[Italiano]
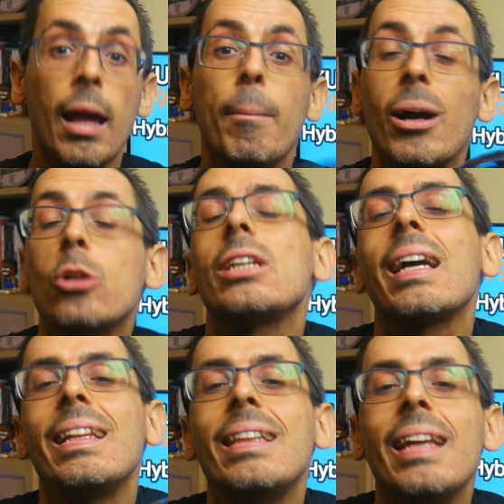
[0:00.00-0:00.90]
Ma cosa
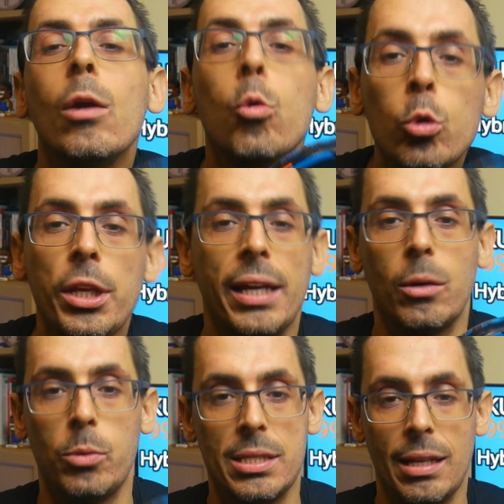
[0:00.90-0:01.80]
rende unica
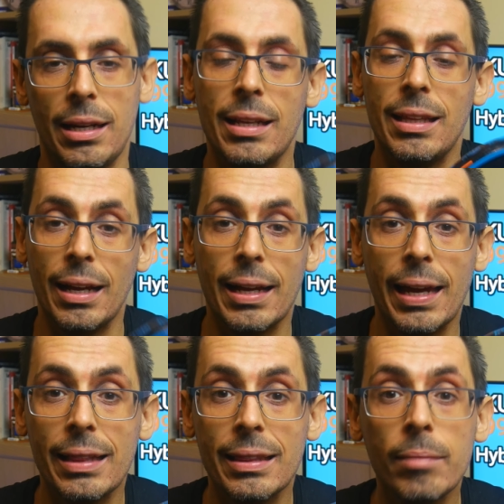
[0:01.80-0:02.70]
questa linea di
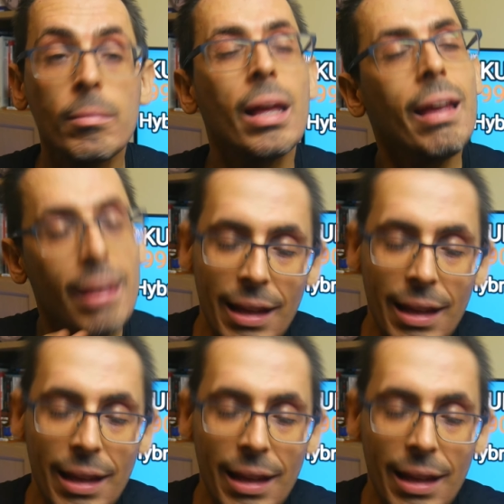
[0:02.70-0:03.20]
racchette? In